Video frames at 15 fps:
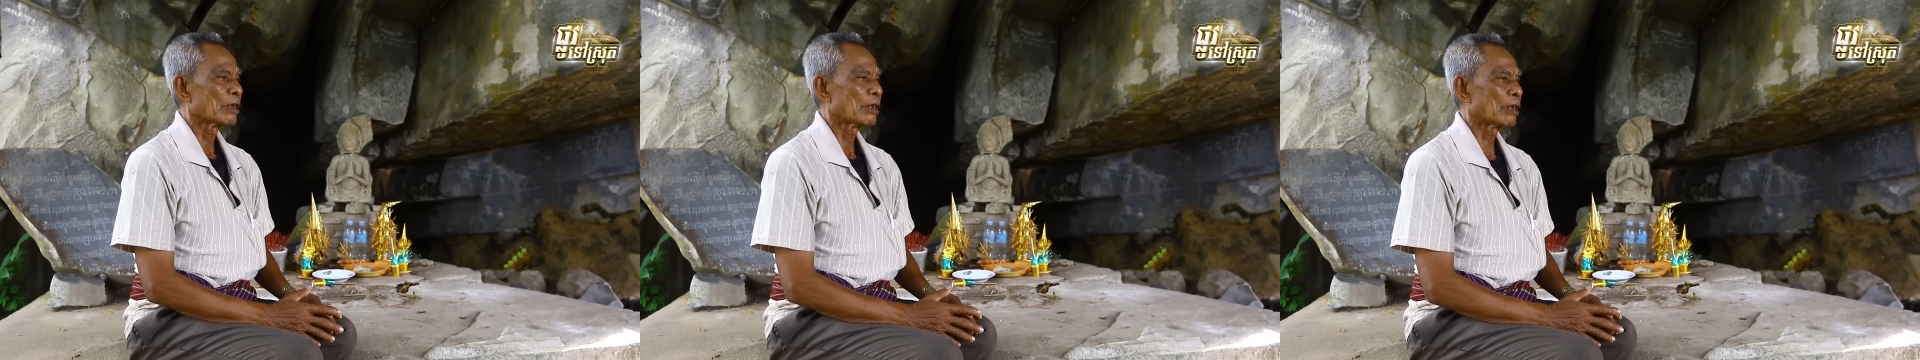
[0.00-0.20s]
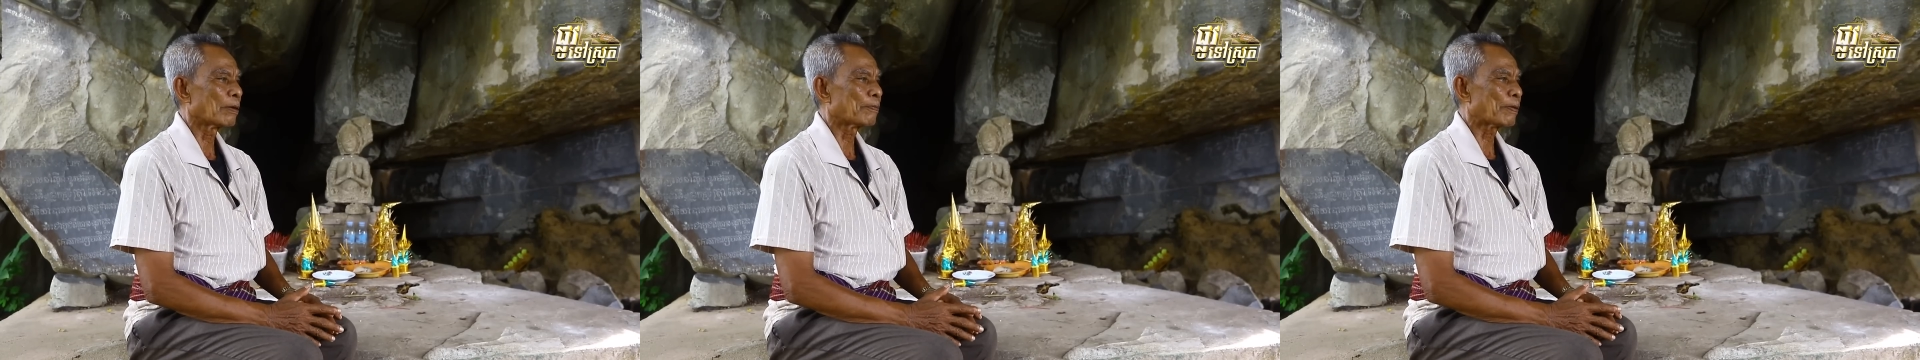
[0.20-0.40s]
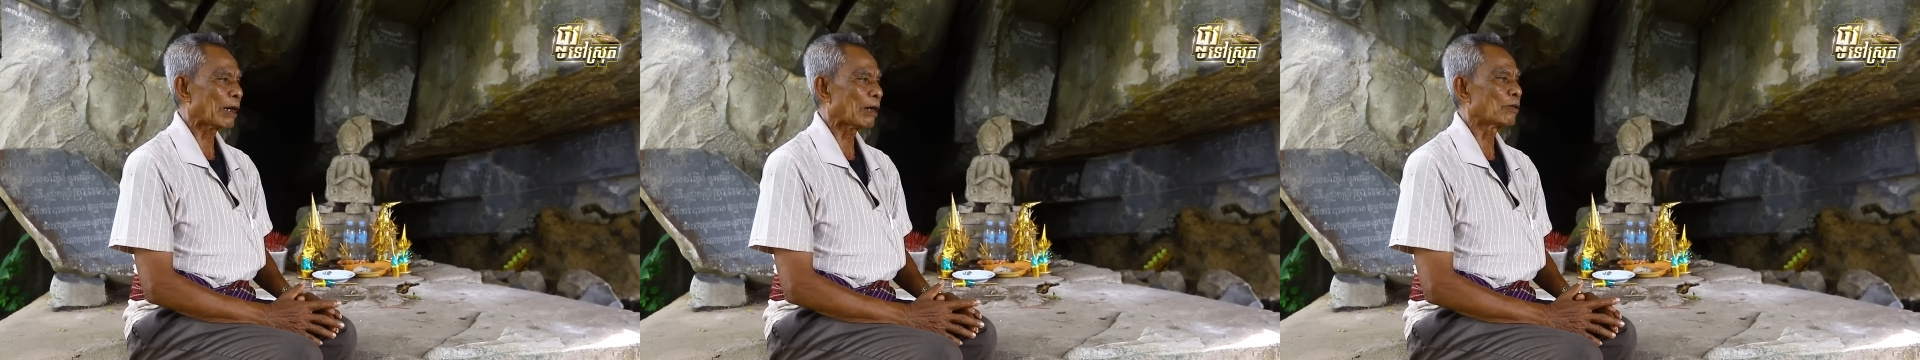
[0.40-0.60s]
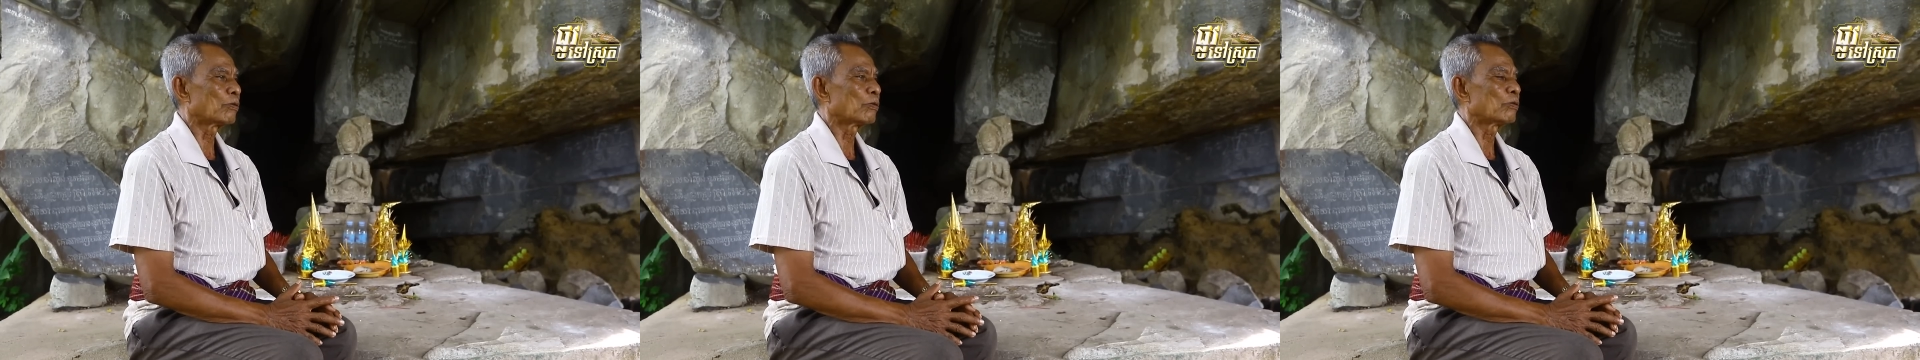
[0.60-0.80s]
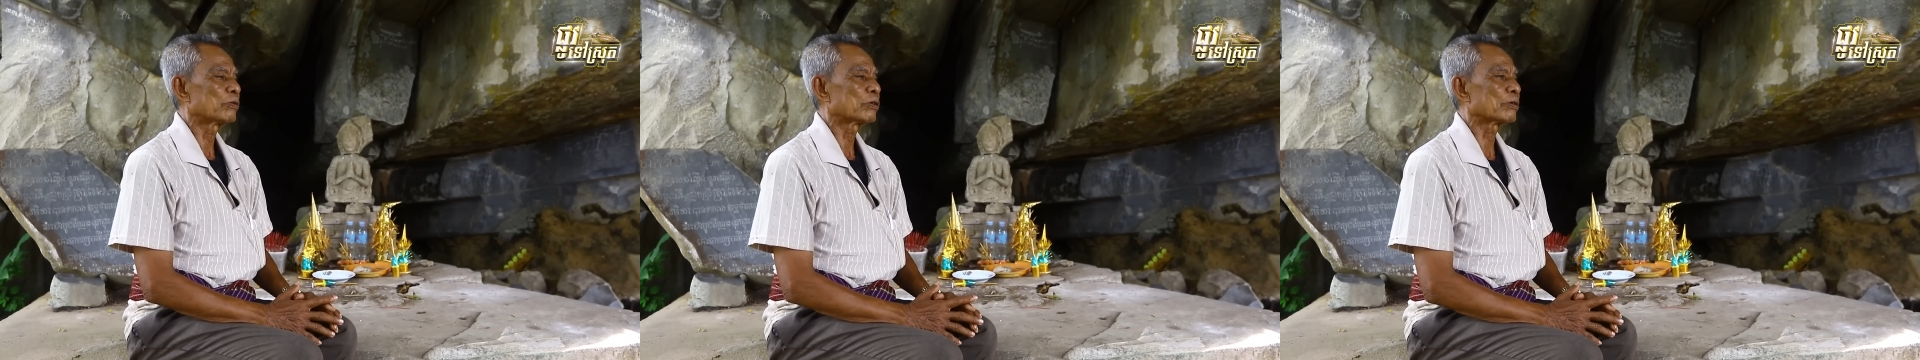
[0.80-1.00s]

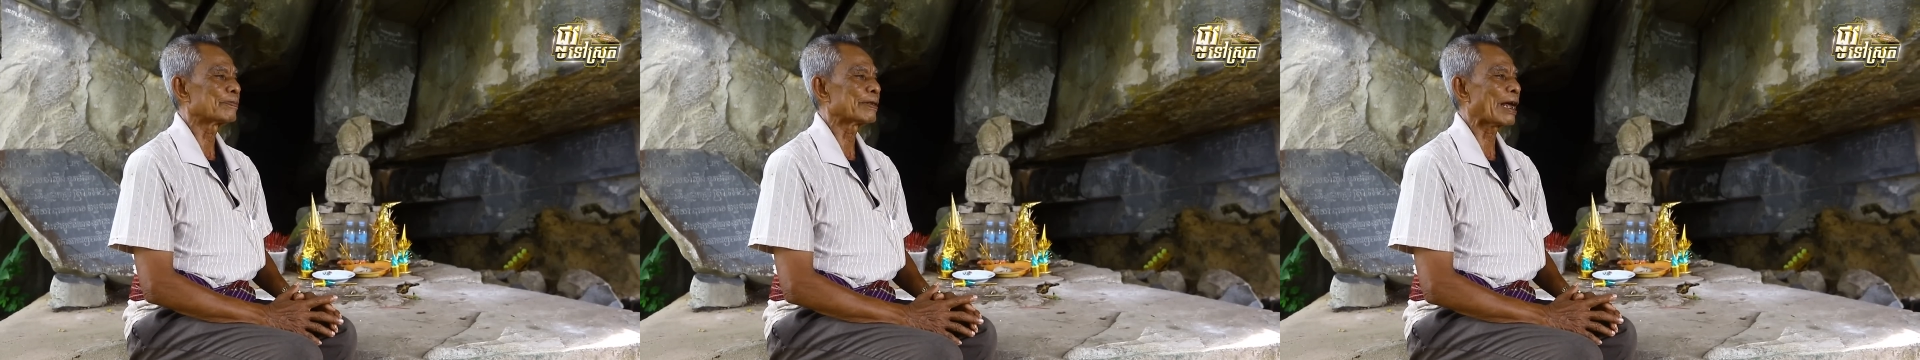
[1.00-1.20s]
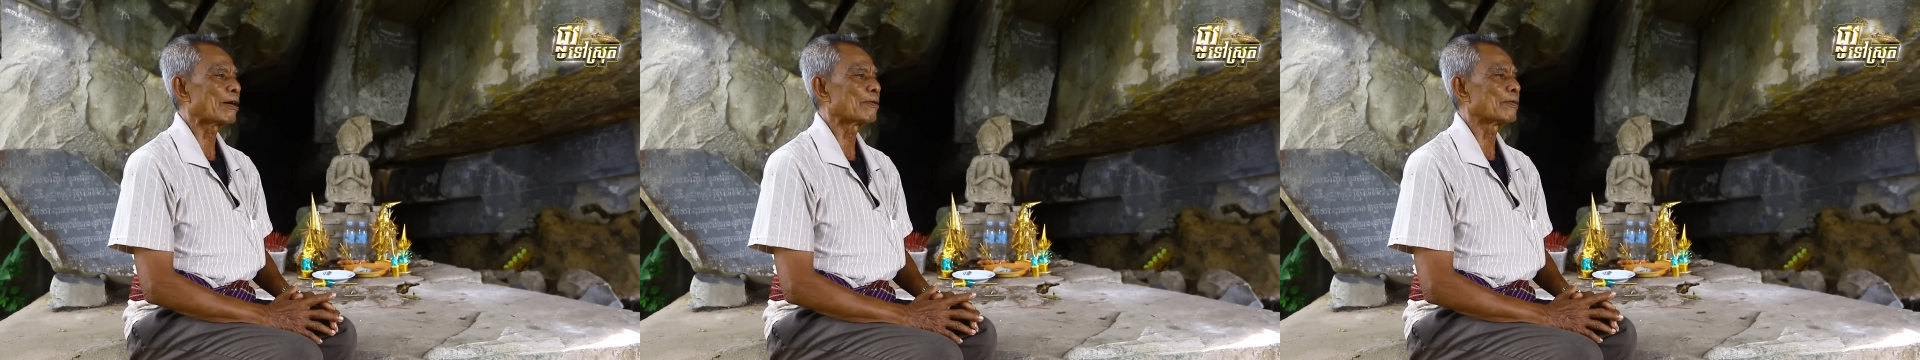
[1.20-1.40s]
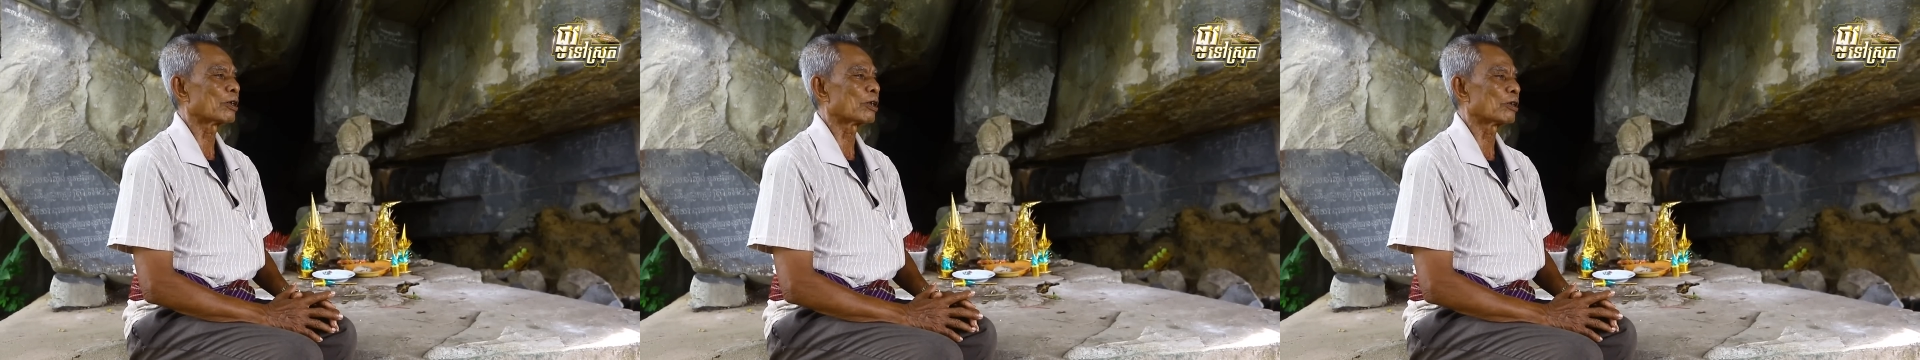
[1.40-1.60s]
plau đào